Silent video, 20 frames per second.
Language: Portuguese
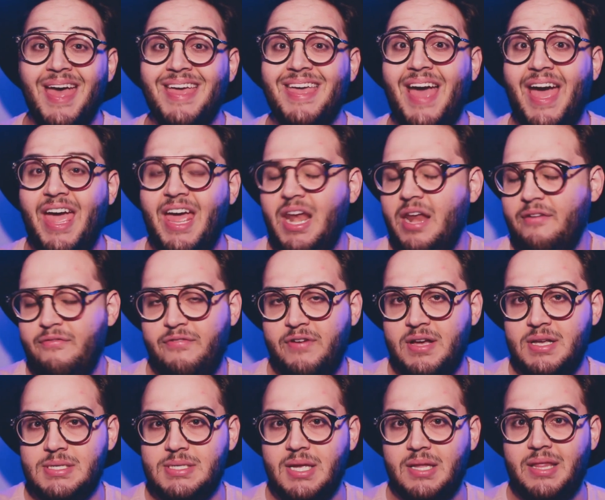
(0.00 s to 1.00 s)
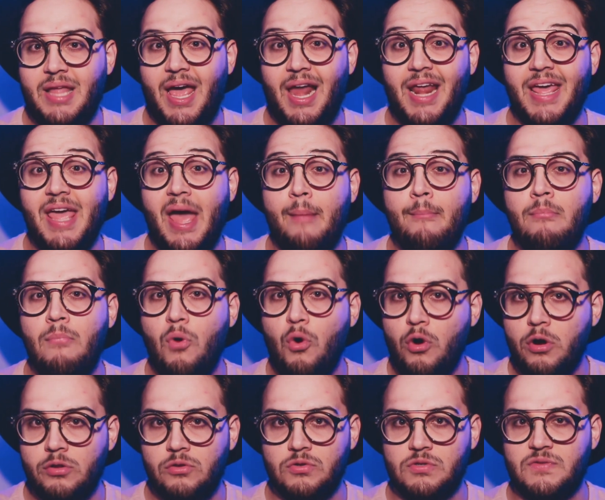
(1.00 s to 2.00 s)
e a relevância dela e
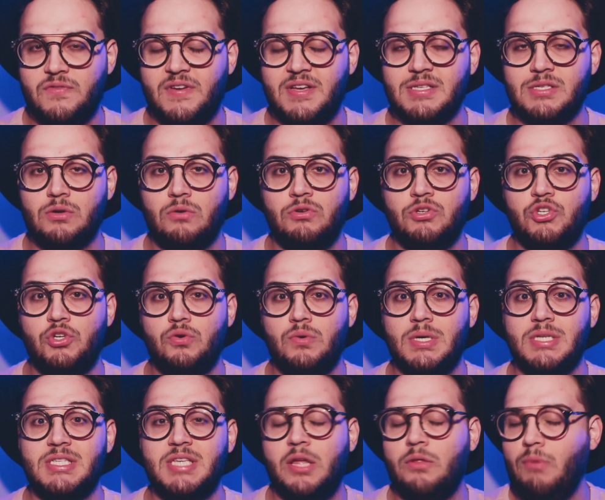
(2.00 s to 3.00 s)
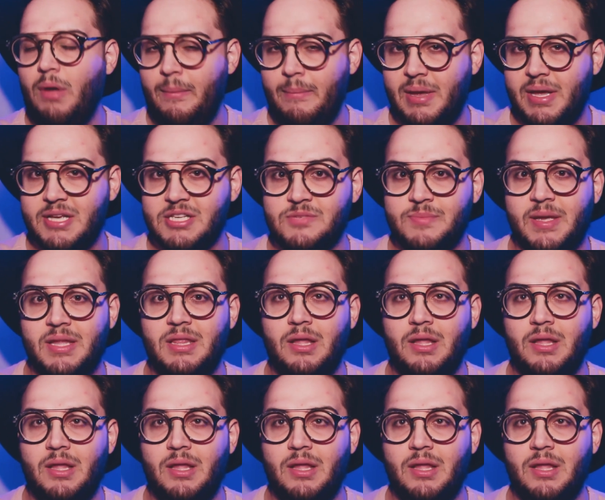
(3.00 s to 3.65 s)
amor dos fãs continua sendo a mesma.